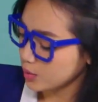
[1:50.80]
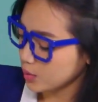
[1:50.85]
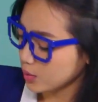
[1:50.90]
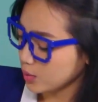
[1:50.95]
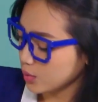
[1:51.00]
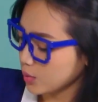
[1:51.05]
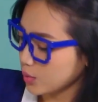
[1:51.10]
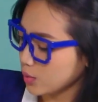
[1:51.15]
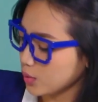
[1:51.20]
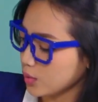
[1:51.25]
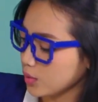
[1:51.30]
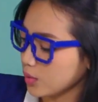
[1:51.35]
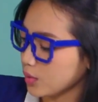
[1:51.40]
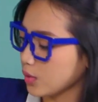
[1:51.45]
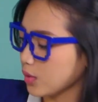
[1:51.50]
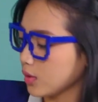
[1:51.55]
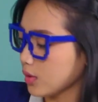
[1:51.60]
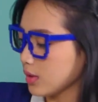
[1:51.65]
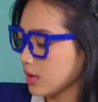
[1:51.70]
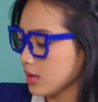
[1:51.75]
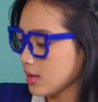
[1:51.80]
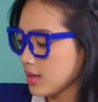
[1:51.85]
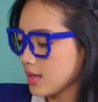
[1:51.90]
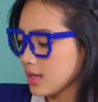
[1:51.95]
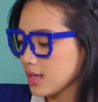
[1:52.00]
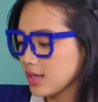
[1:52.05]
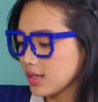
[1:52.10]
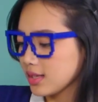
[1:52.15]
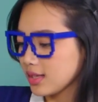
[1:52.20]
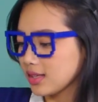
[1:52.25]
tuh
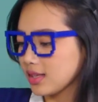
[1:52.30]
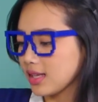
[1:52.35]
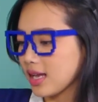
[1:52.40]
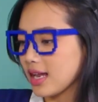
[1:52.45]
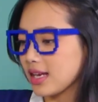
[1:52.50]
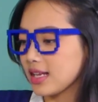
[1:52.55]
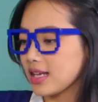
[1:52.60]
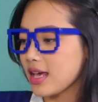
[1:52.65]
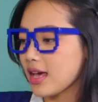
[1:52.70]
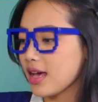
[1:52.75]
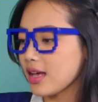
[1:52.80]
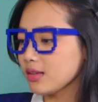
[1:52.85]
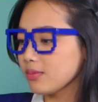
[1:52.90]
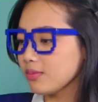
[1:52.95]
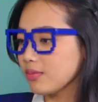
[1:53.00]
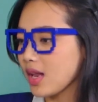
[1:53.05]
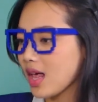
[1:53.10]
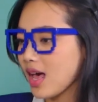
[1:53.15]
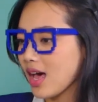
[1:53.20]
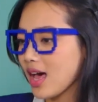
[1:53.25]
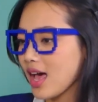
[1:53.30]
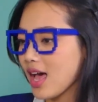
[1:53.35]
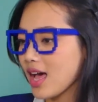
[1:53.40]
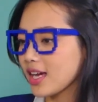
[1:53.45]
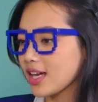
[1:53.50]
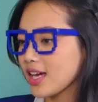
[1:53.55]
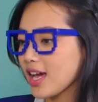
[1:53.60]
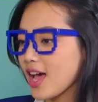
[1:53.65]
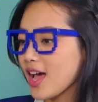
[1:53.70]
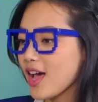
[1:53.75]
kita lihat
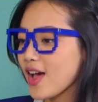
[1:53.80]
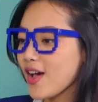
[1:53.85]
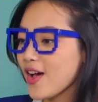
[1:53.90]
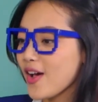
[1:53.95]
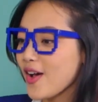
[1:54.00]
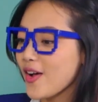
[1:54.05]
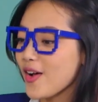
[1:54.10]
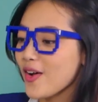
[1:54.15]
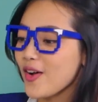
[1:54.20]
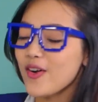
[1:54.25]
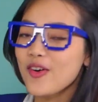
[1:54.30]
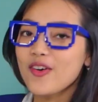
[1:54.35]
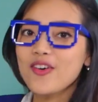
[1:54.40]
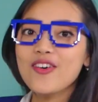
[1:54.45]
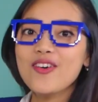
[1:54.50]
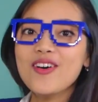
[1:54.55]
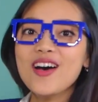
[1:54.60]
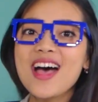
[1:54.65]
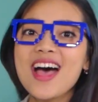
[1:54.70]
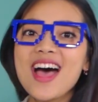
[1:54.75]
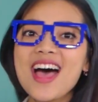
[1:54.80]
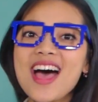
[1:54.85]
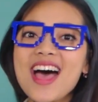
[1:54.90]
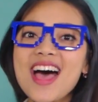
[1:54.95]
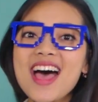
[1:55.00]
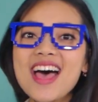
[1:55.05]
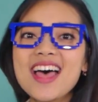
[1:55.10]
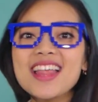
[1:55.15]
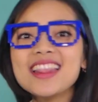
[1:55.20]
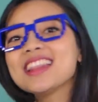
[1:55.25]
belakangnya
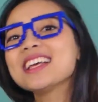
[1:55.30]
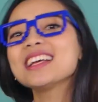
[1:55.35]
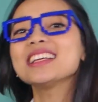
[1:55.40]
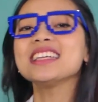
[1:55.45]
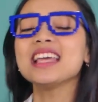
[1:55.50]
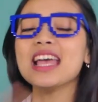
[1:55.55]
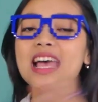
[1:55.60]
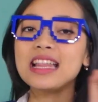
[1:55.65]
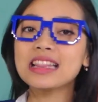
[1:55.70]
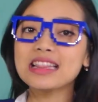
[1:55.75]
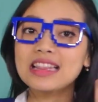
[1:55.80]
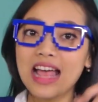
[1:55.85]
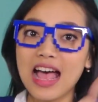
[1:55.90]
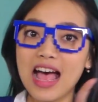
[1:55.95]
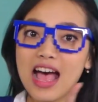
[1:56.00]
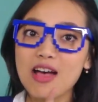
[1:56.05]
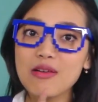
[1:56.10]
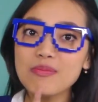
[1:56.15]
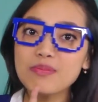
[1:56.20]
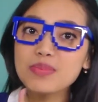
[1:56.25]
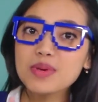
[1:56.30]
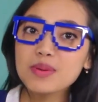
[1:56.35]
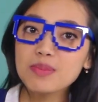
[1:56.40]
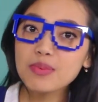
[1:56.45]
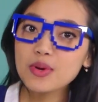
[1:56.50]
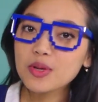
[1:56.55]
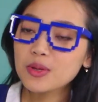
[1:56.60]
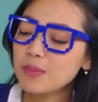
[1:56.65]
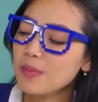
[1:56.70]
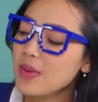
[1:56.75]
wah ternyata
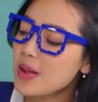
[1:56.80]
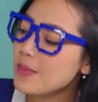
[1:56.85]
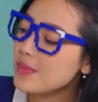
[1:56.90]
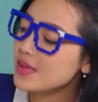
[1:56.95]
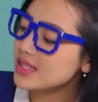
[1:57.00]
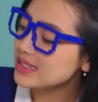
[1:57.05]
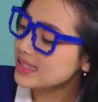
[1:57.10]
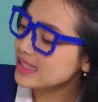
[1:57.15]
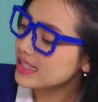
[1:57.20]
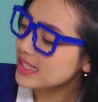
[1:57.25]
pivot babies